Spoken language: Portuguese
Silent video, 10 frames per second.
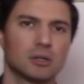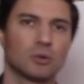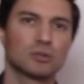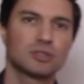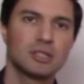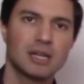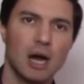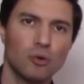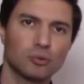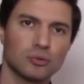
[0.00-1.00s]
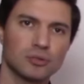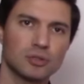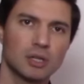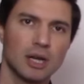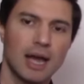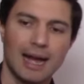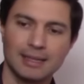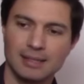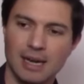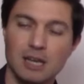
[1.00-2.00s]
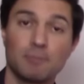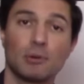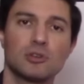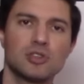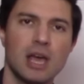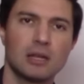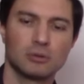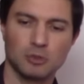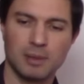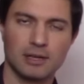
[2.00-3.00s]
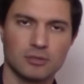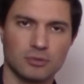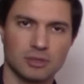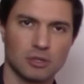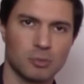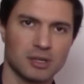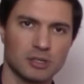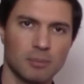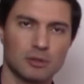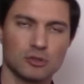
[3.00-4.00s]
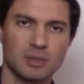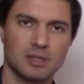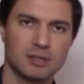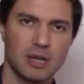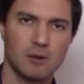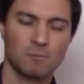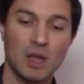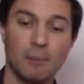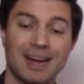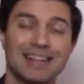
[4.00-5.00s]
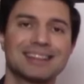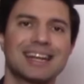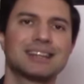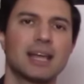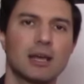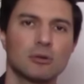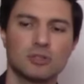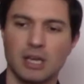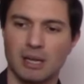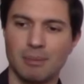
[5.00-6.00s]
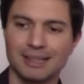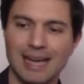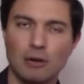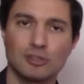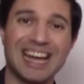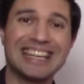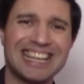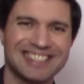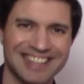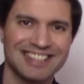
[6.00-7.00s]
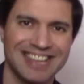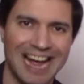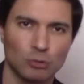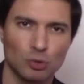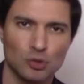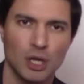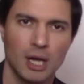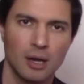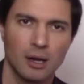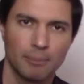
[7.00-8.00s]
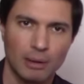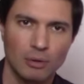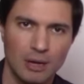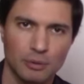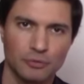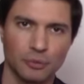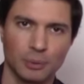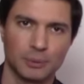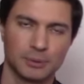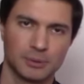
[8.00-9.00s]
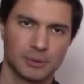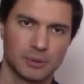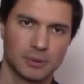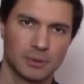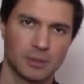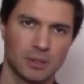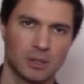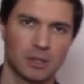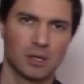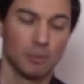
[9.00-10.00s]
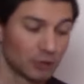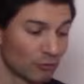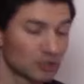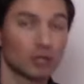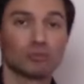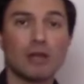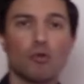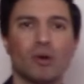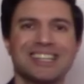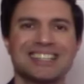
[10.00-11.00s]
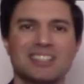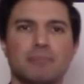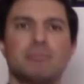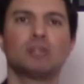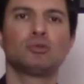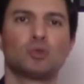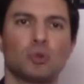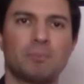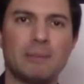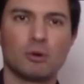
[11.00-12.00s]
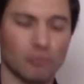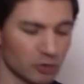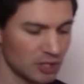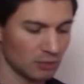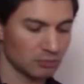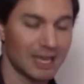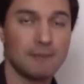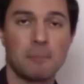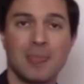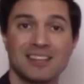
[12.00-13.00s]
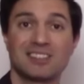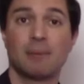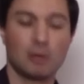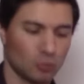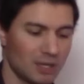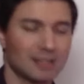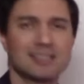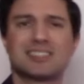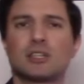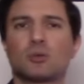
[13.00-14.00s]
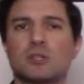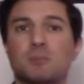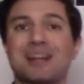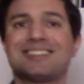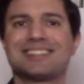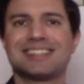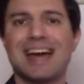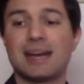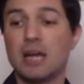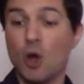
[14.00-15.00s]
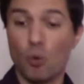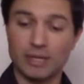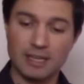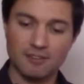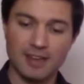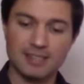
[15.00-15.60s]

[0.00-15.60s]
os incautos, atrair prosélitos para a sua denominação, para o seu ministério, para entretê-los e mandá-los anestesiados para o lago de fogo porque você não tem conhecimento bíblico, você não tem sabedoria das escrituras para ensinar o que, que vai